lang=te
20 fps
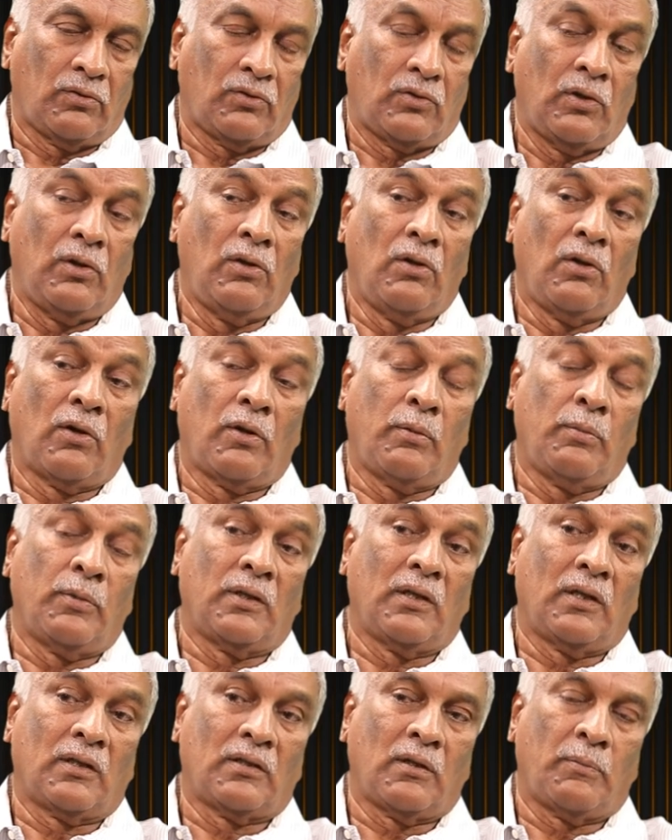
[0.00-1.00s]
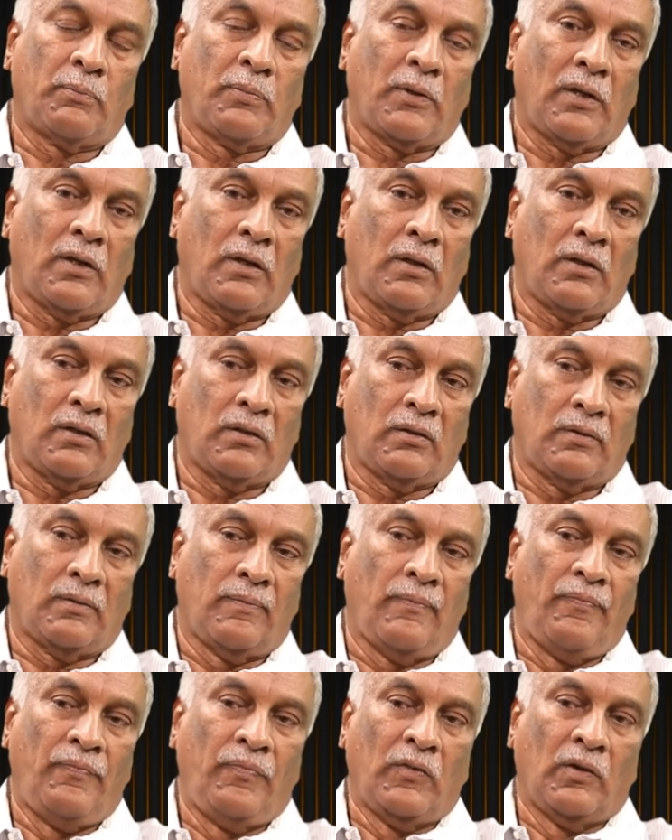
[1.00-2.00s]
సెల్యూడ్ మీద అతని
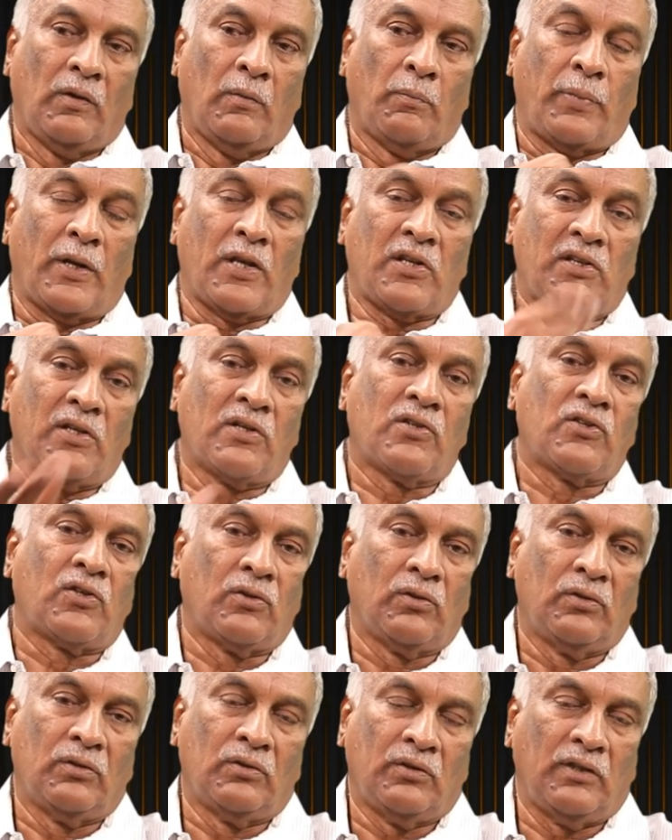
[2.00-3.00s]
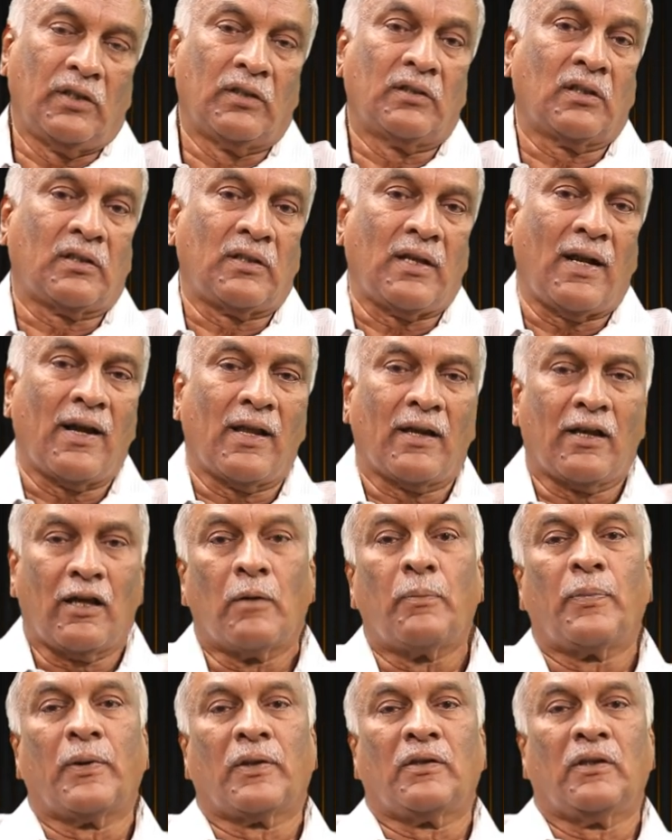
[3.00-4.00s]
ప్రజెన్స్ ఎంత తేడా
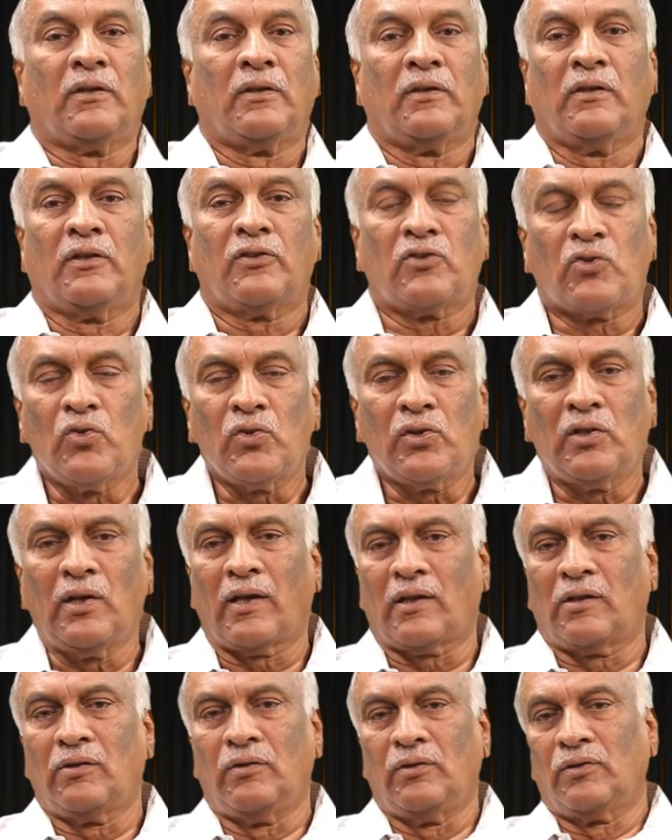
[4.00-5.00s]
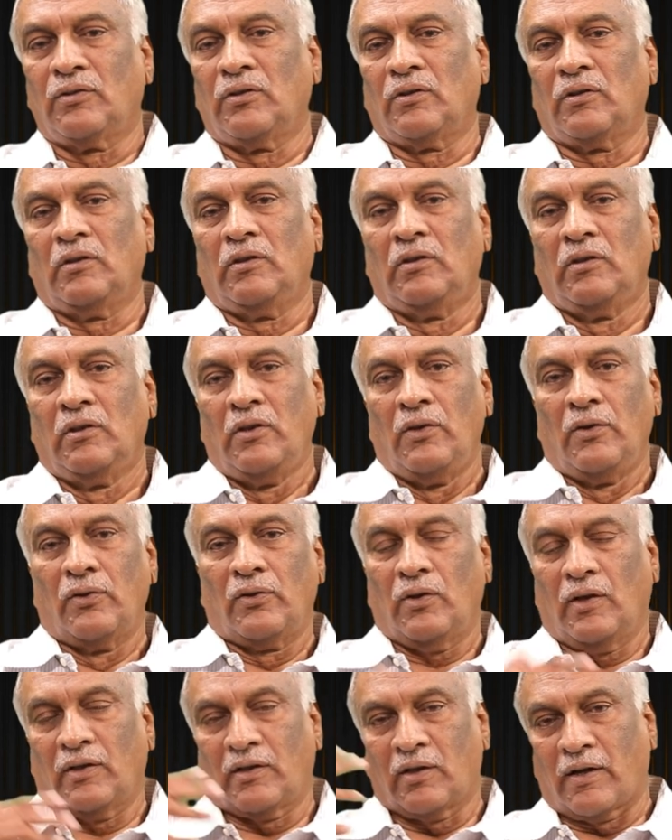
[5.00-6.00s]
కనపడుతుంది చూస్తే అర్థమవుతుంది
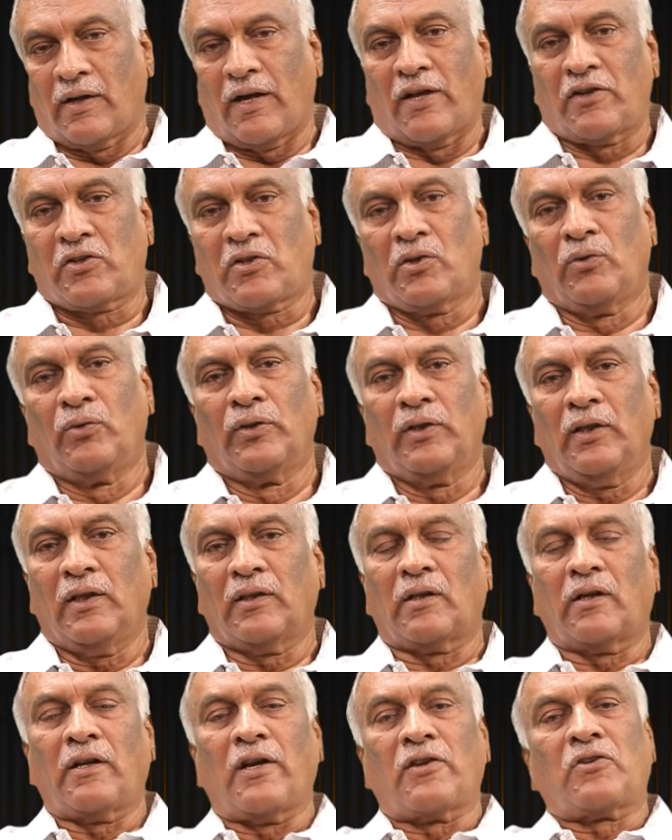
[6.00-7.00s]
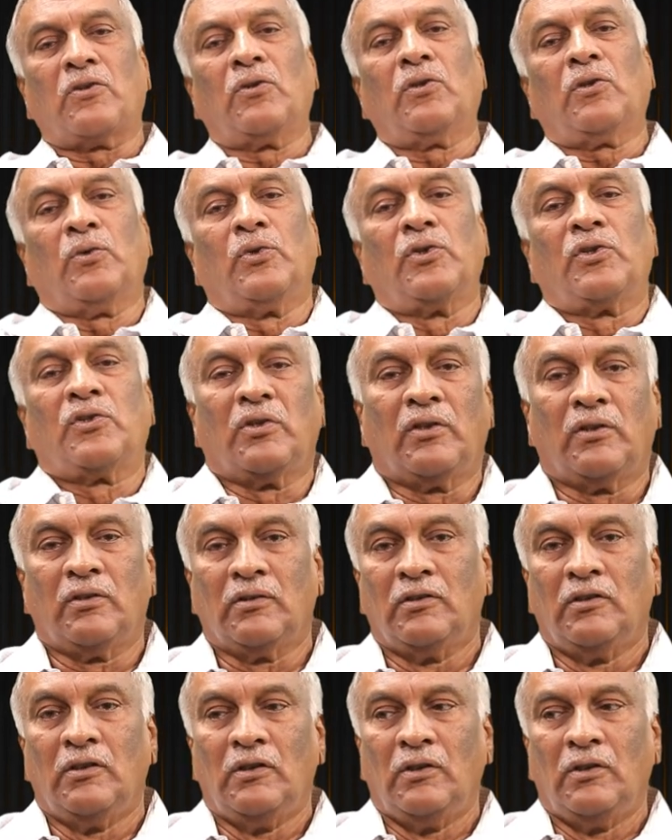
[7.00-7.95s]
సో అతని కష్టం ఉంది అతని కష్టంతో వచ్చాడు